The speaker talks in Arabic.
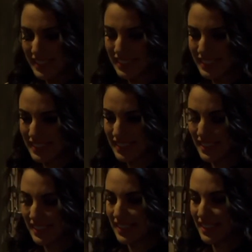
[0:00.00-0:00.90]
هو الحيوان
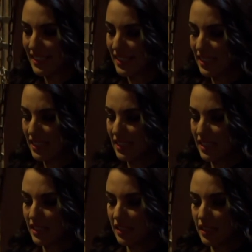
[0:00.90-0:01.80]
اللي انت بتحبيه
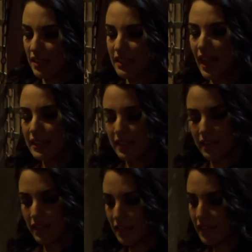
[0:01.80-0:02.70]

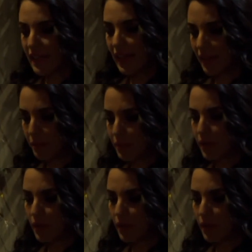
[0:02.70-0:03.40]
يعني كلاب